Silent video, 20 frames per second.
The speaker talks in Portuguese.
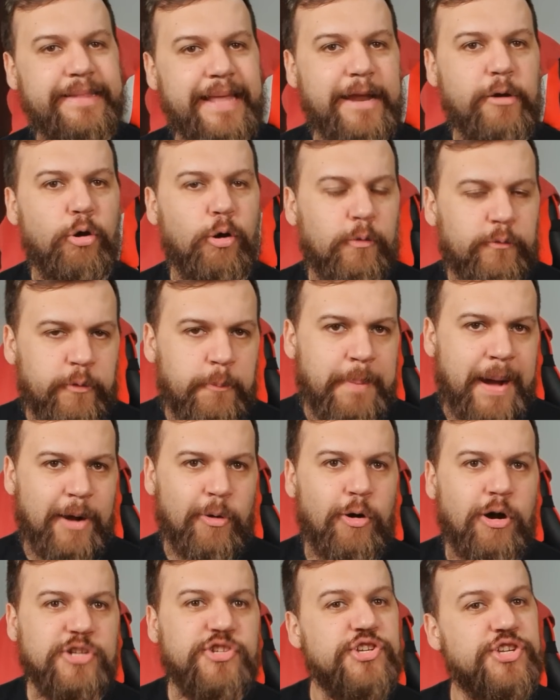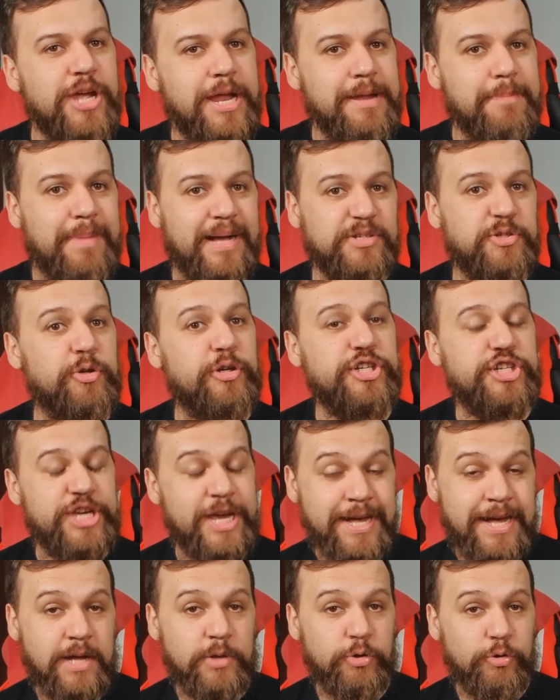E tem novo pacote de animações
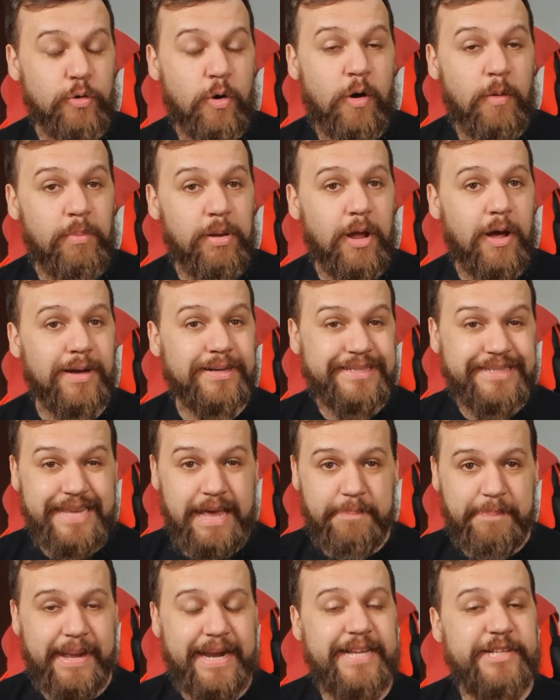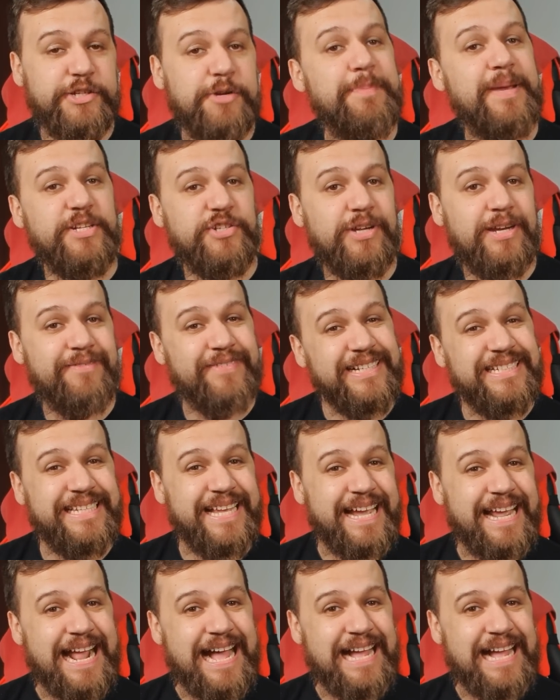chegando no Roblox e aparentemente ele vai ser